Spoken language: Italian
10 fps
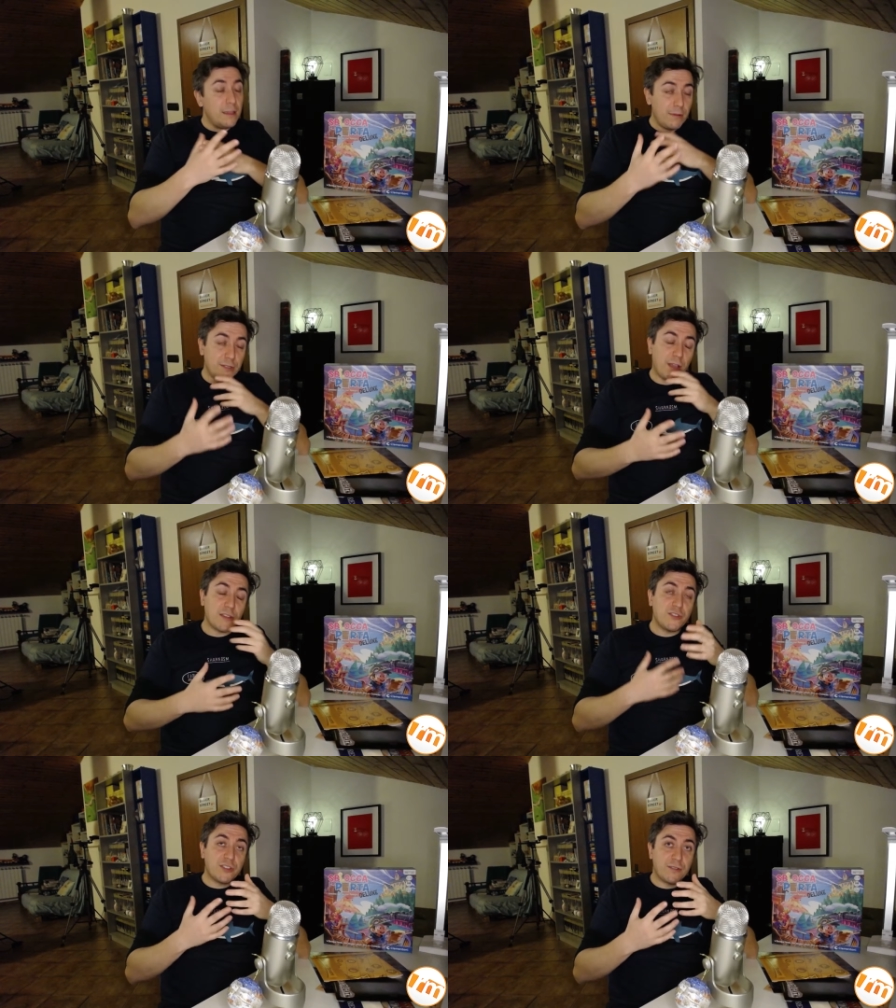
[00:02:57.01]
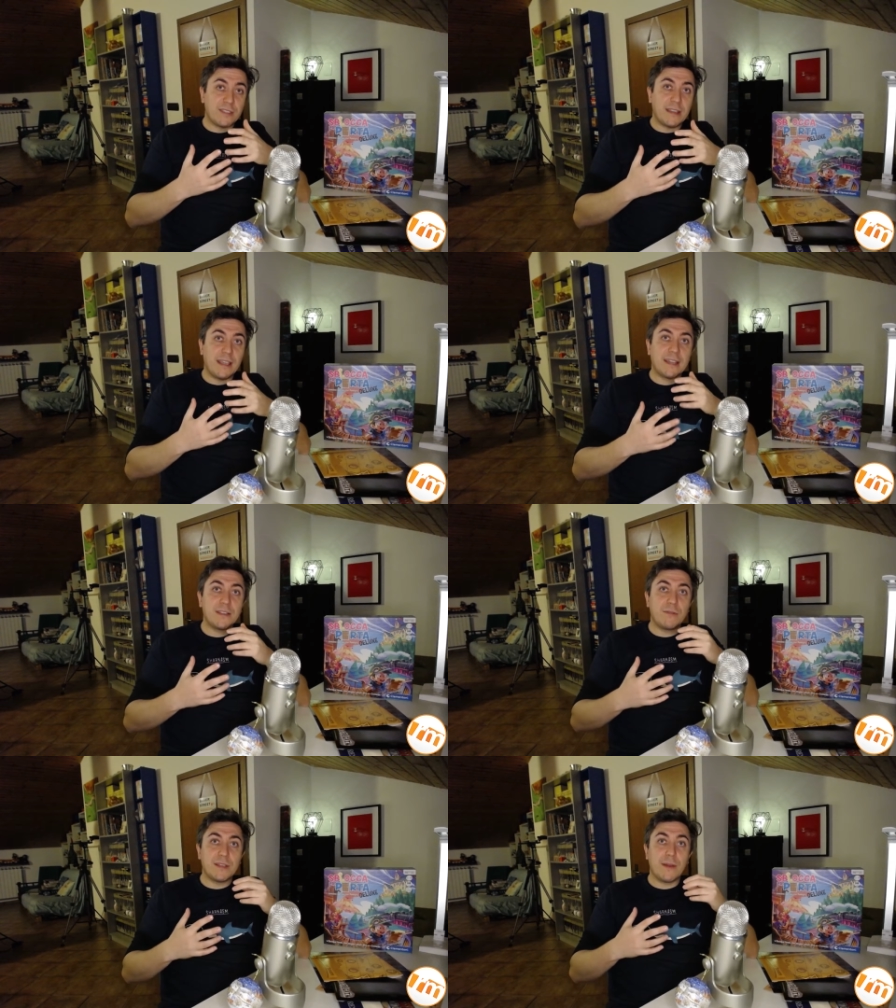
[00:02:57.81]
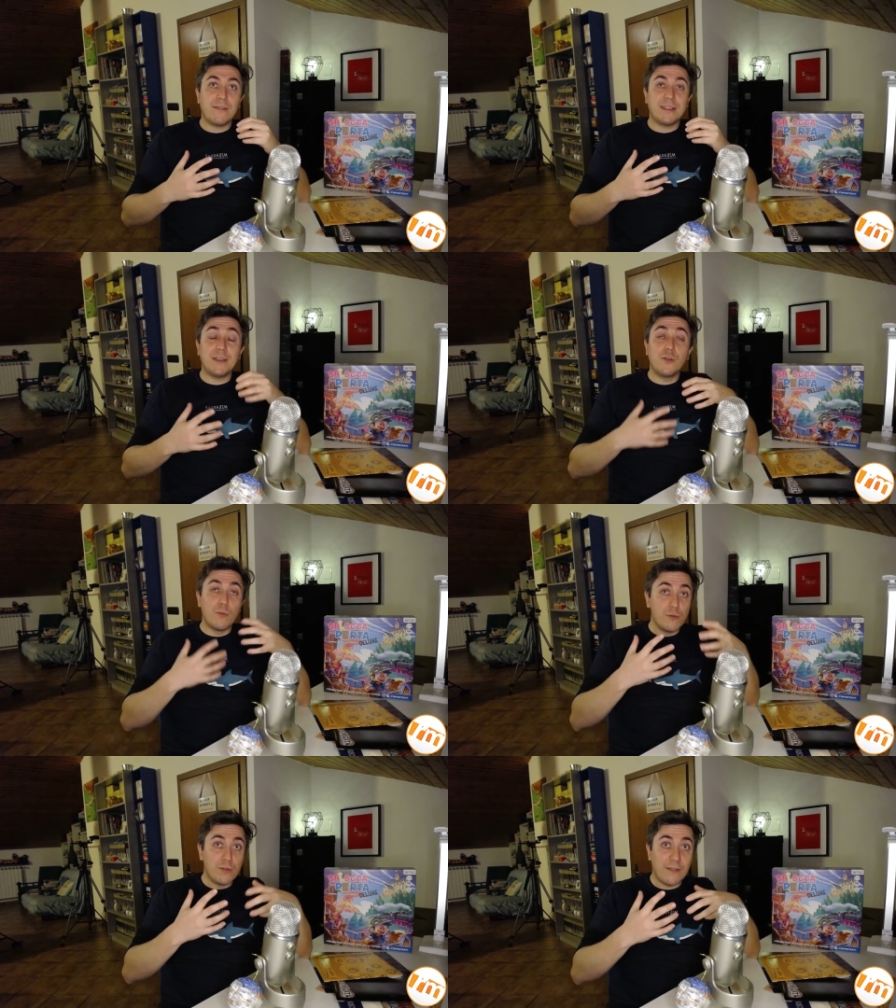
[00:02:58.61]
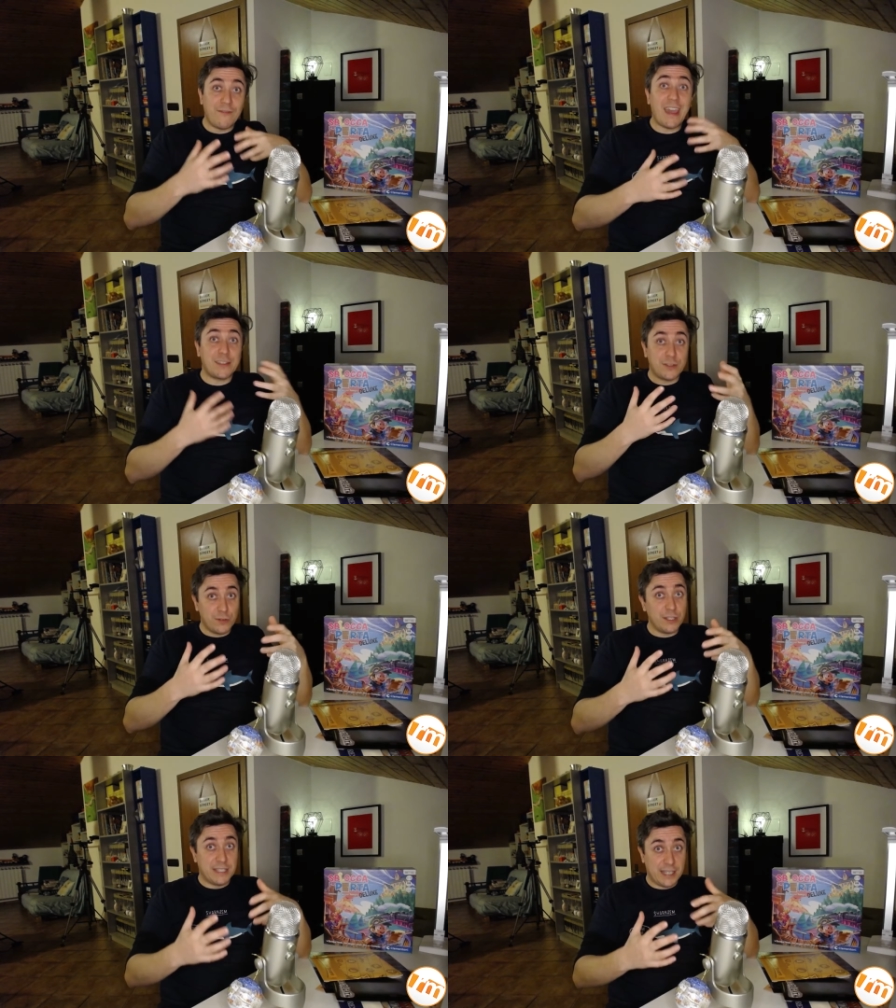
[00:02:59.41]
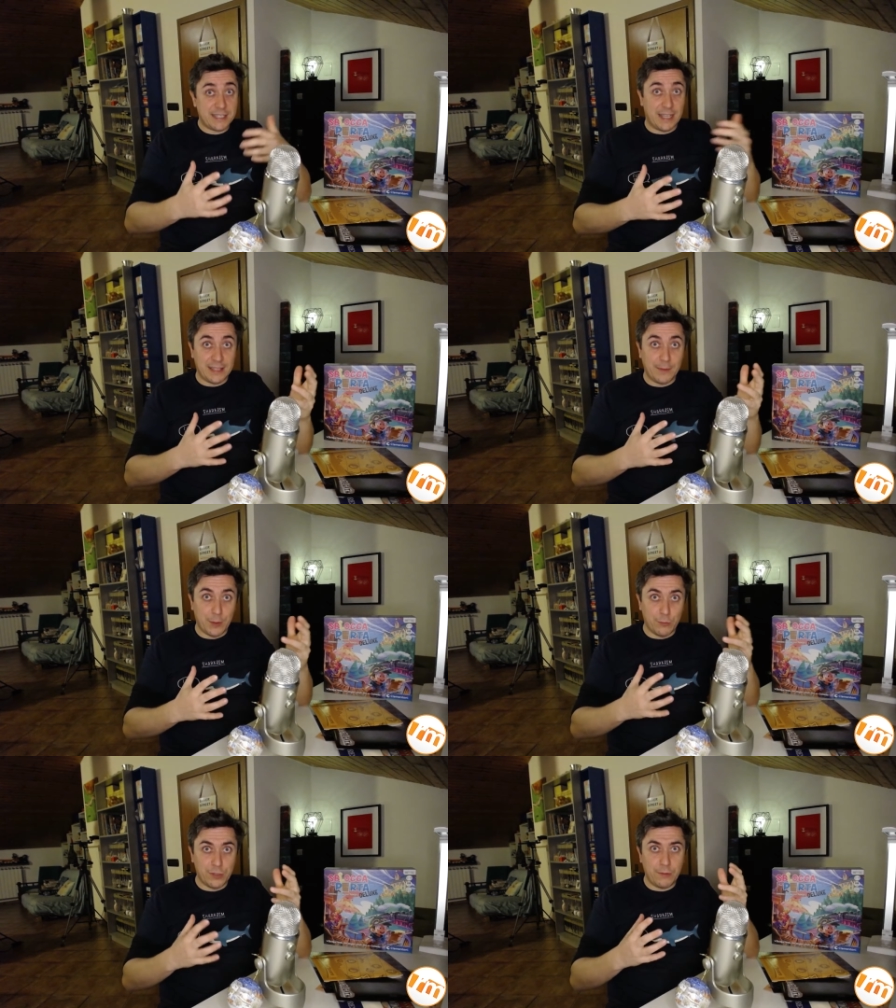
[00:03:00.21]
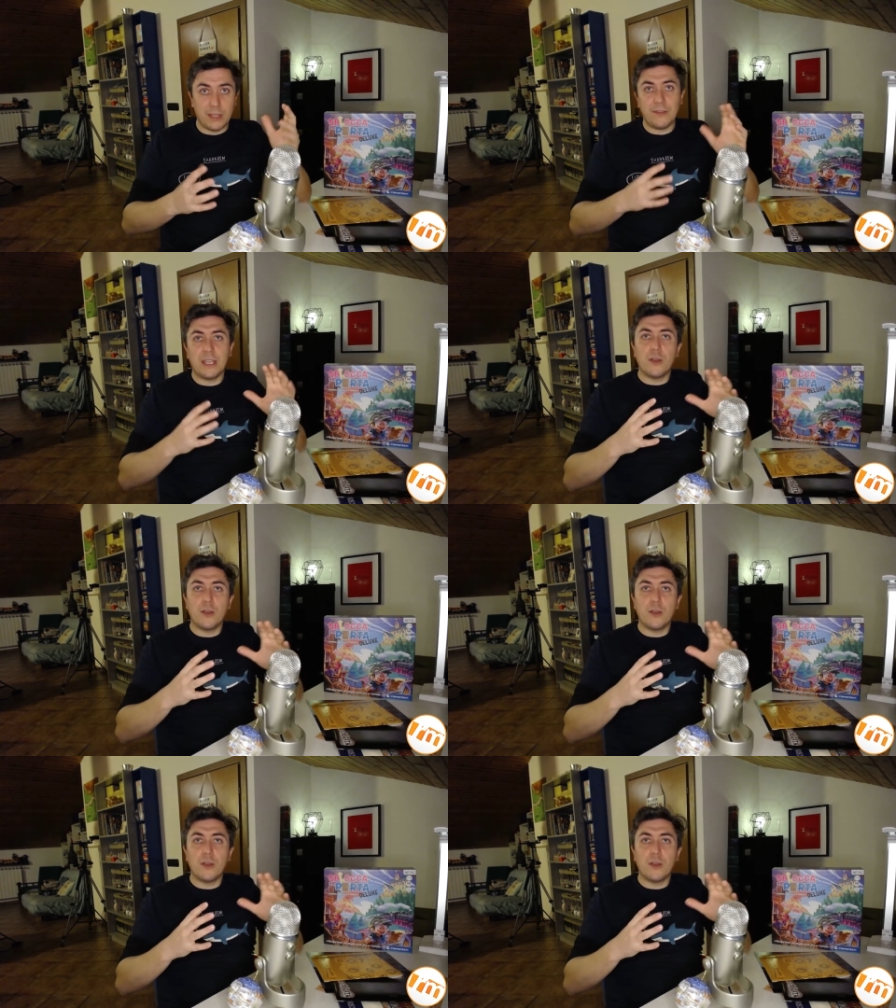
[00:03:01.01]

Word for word: in questo caso ci sono stati casi in cui siamo arrivati comunque verso i 60 minuti, quindi vi